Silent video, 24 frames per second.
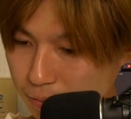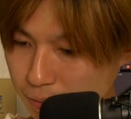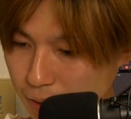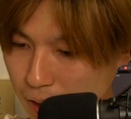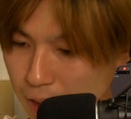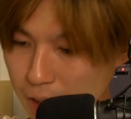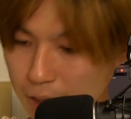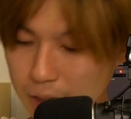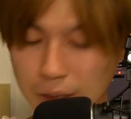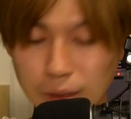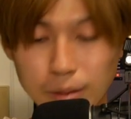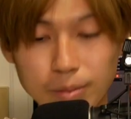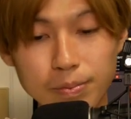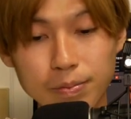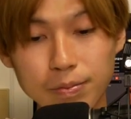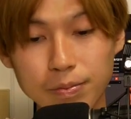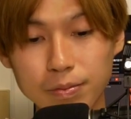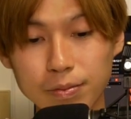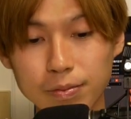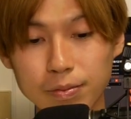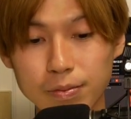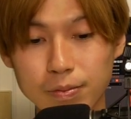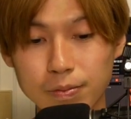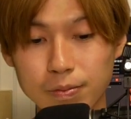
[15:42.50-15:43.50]
はい。
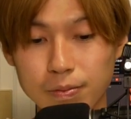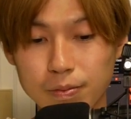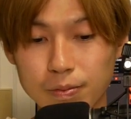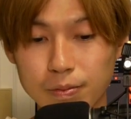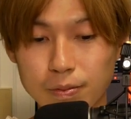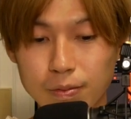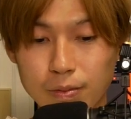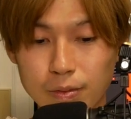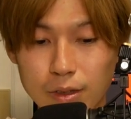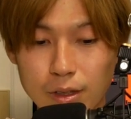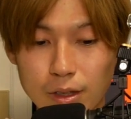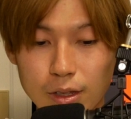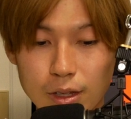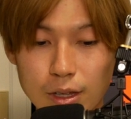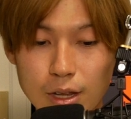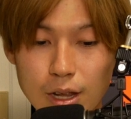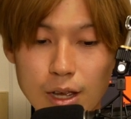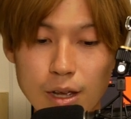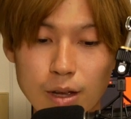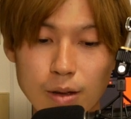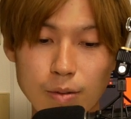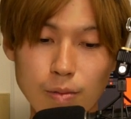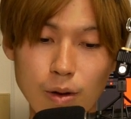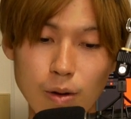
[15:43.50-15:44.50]

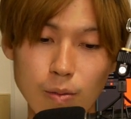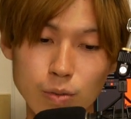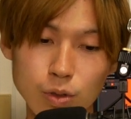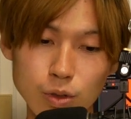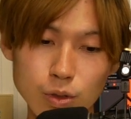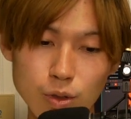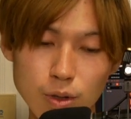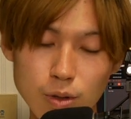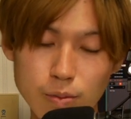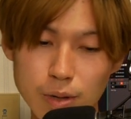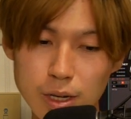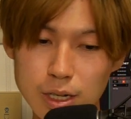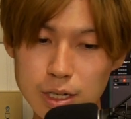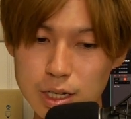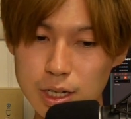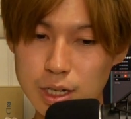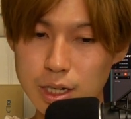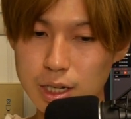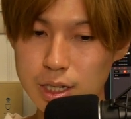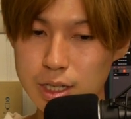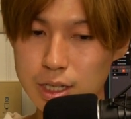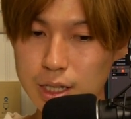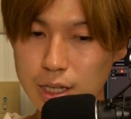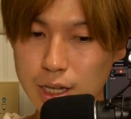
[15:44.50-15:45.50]
で、まあ、戻りまして
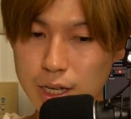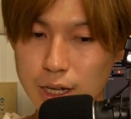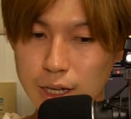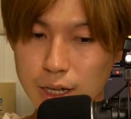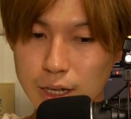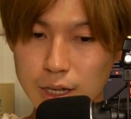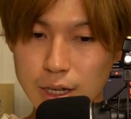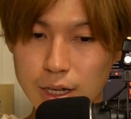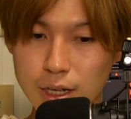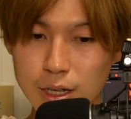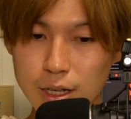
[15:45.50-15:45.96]
ですね、